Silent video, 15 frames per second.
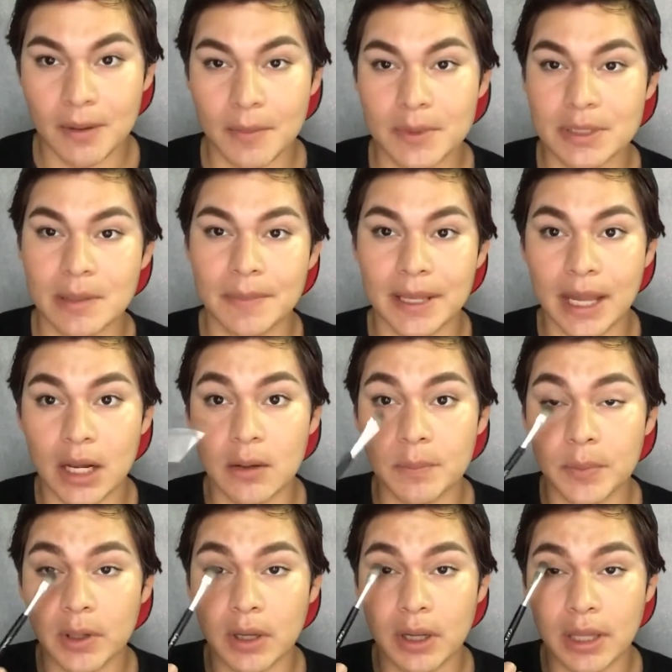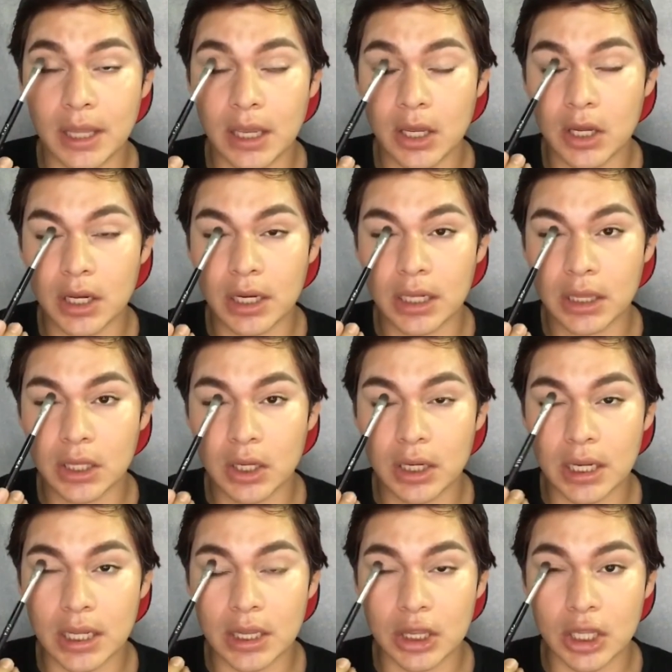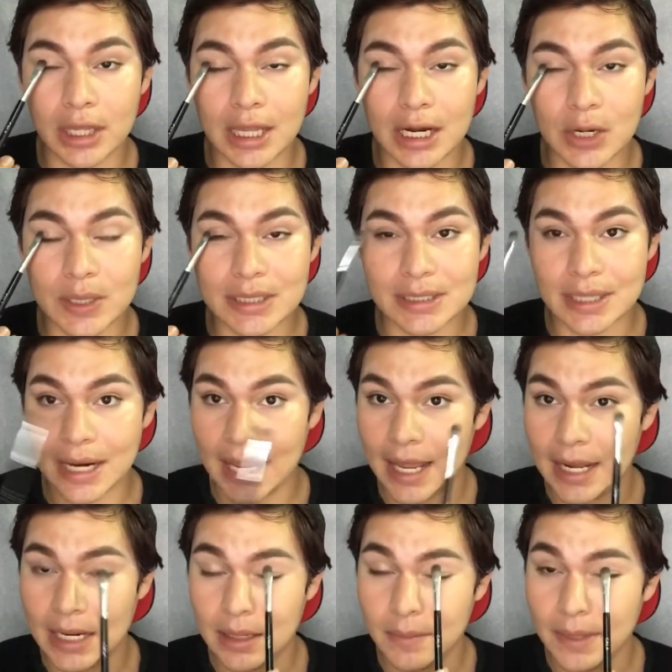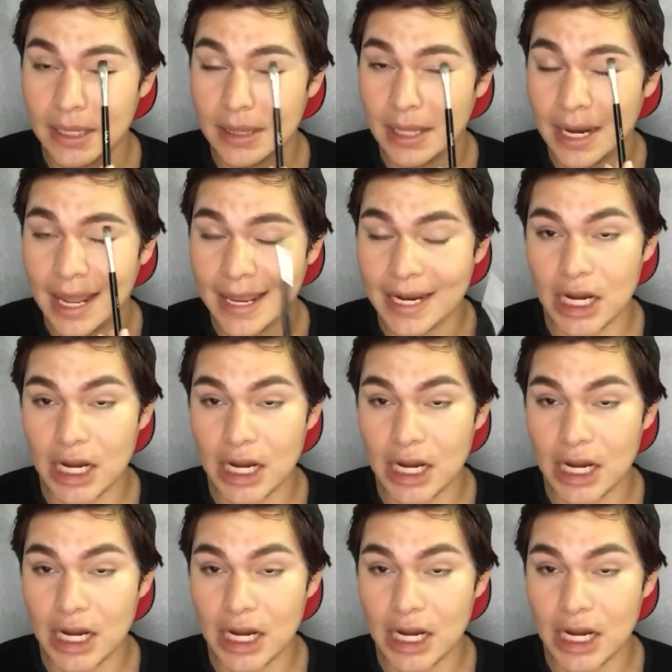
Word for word: Vamos a aplicar un poco de corrector en toda nuestra almendra